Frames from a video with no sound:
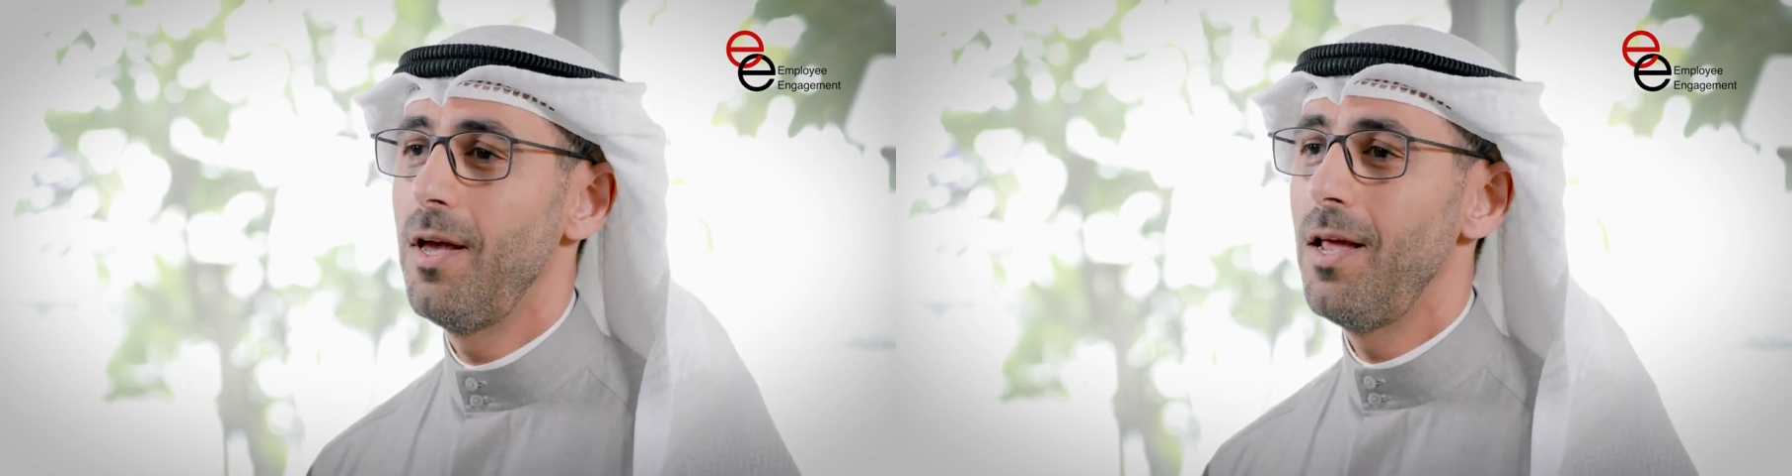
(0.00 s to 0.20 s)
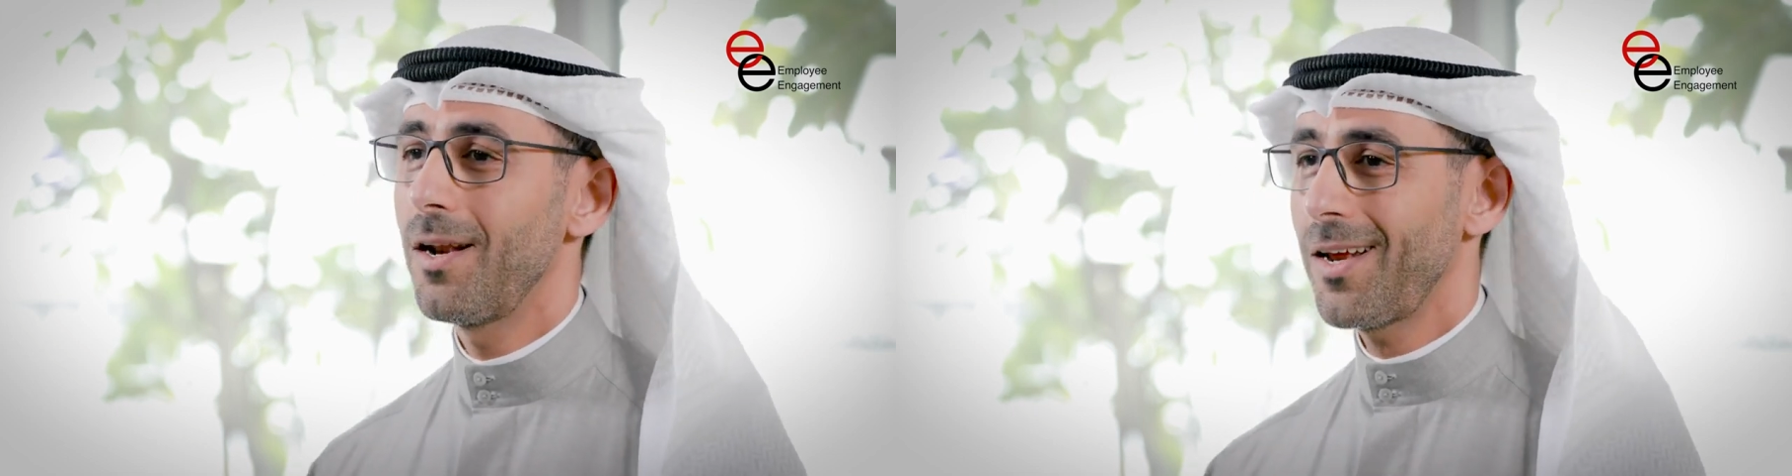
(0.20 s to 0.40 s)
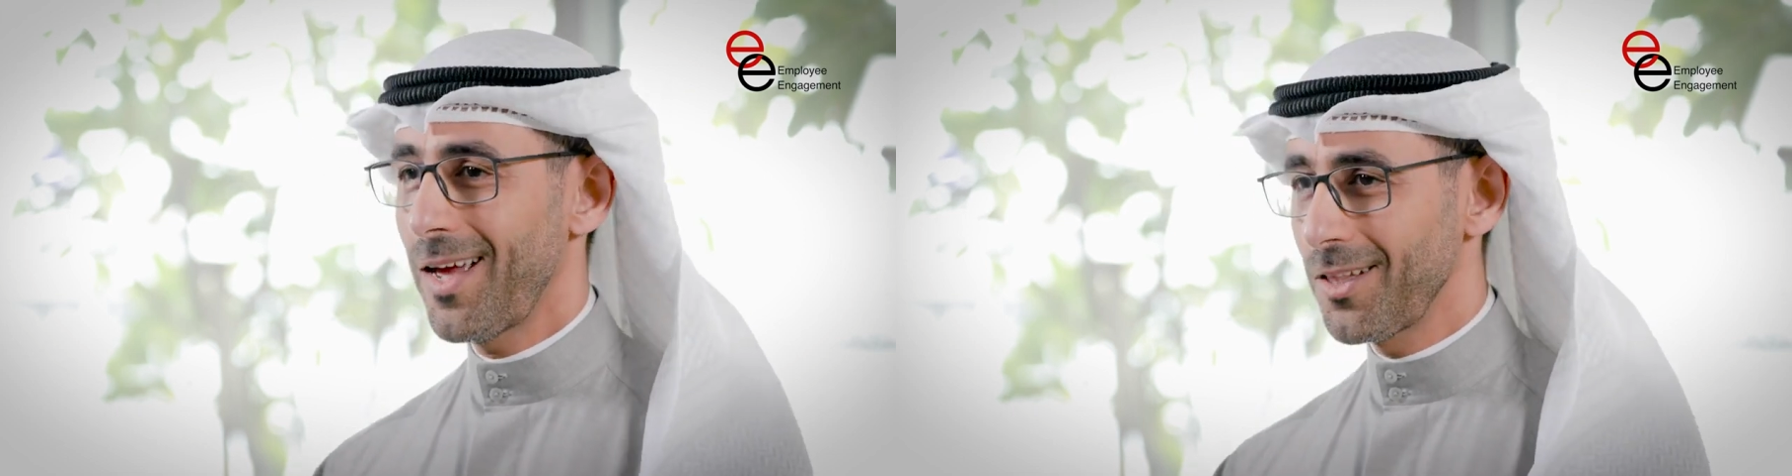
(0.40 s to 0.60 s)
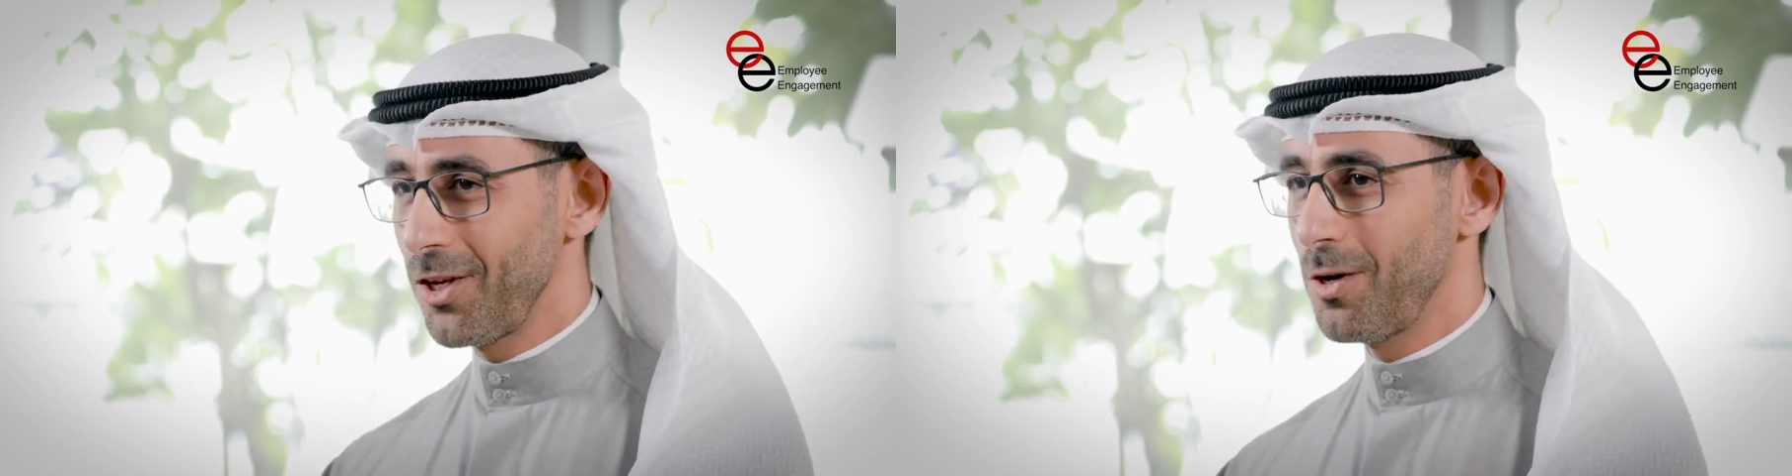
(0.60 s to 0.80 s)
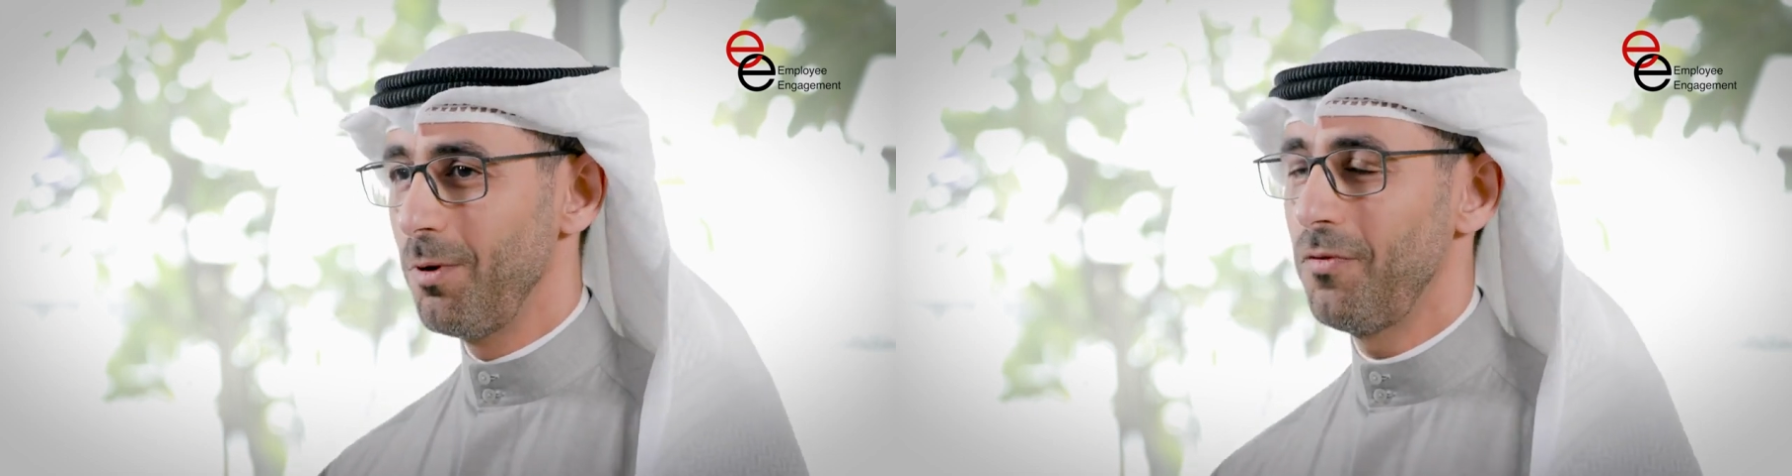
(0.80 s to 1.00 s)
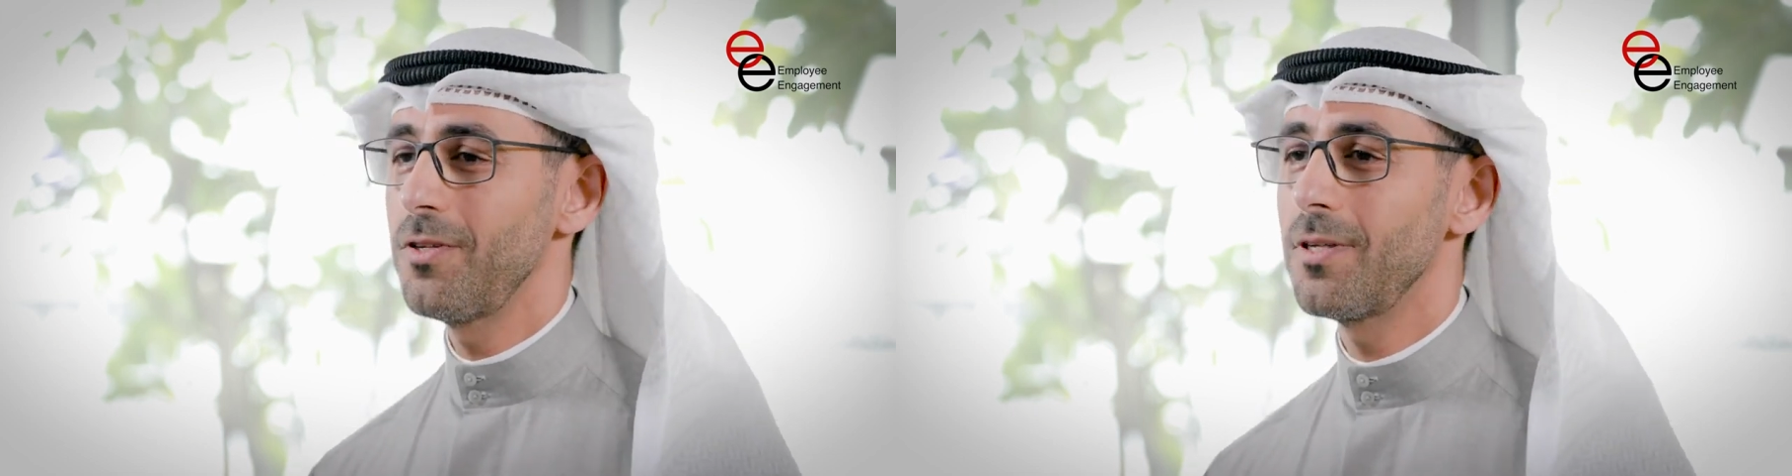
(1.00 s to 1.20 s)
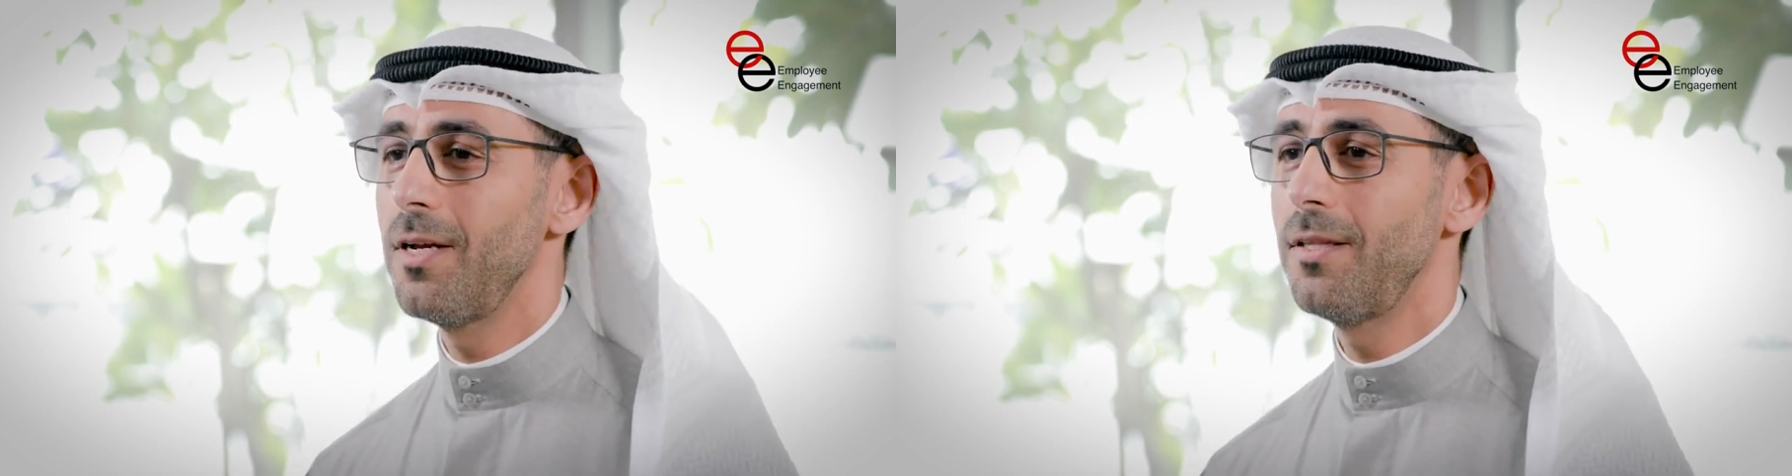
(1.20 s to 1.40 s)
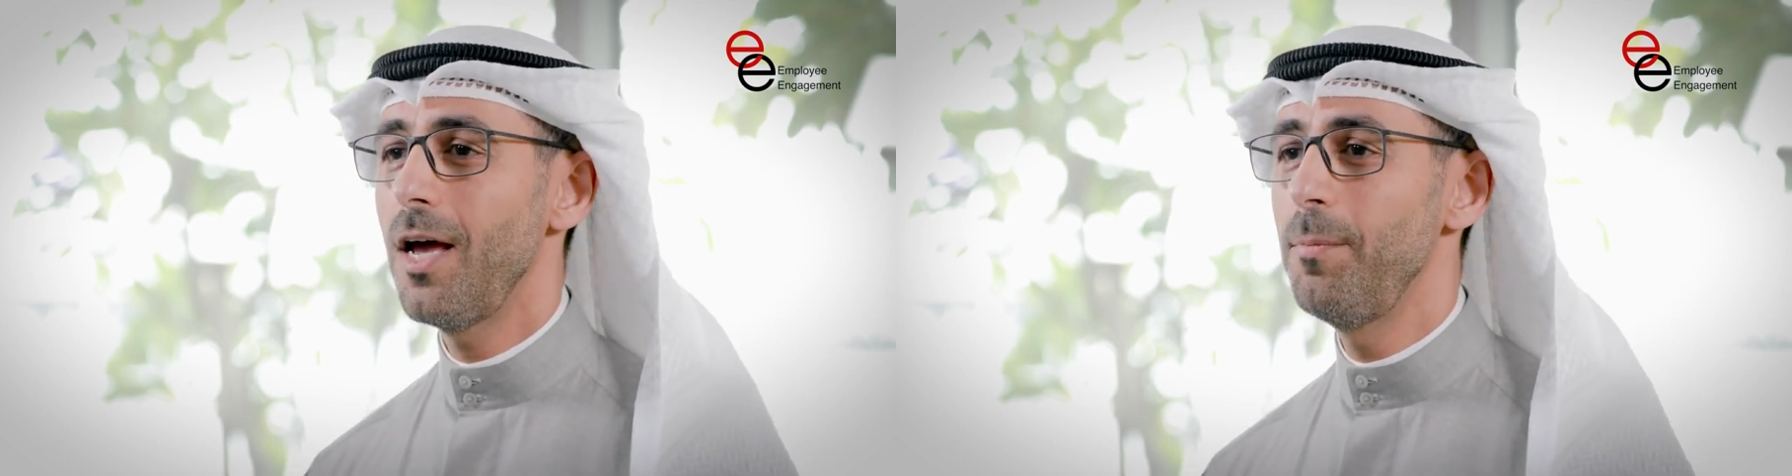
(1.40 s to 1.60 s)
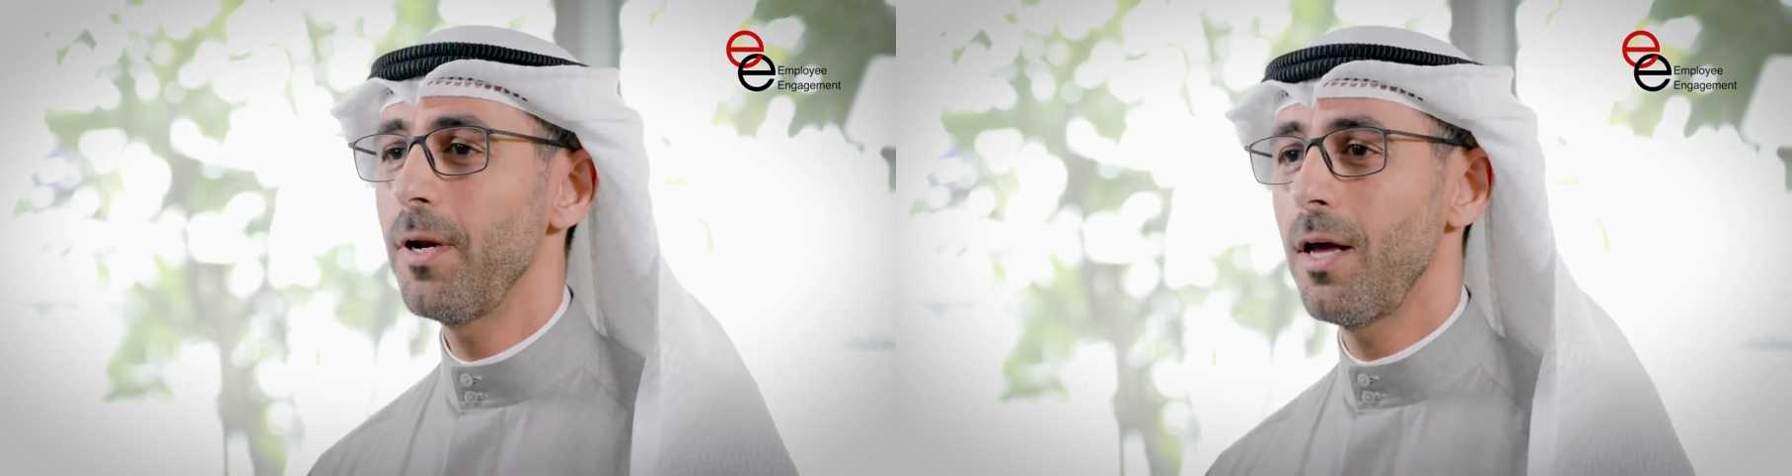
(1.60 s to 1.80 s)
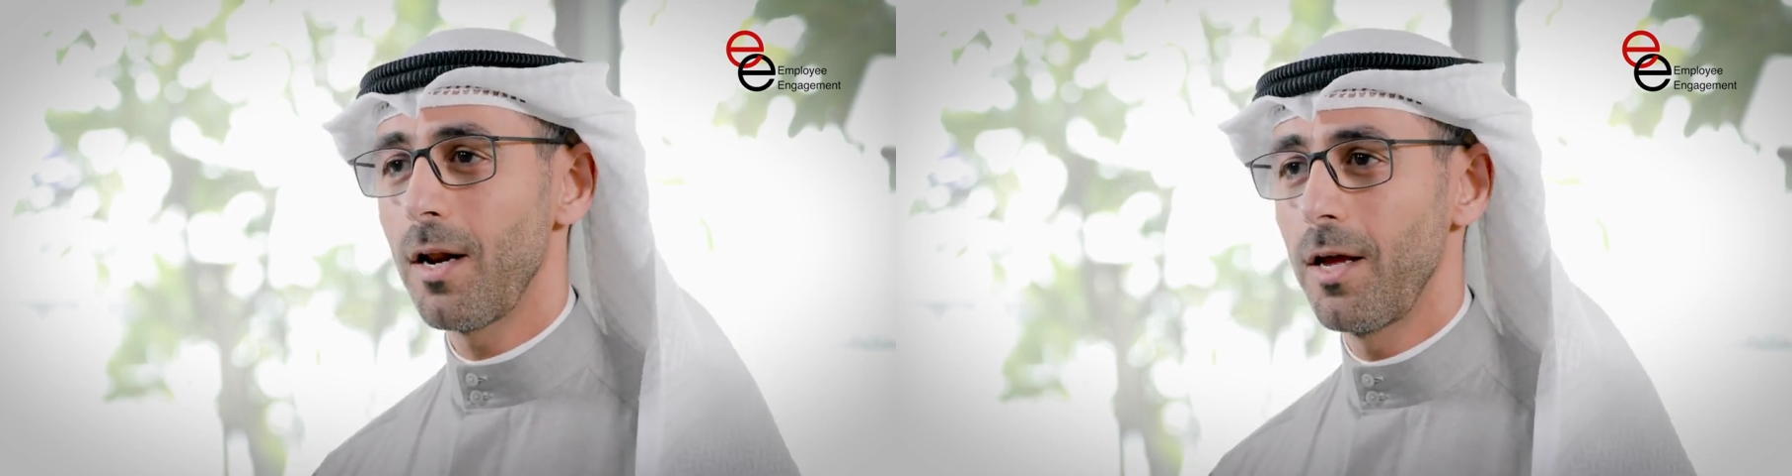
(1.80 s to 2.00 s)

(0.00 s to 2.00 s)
اللي راح يعطيكم الفرصة للتعبير عن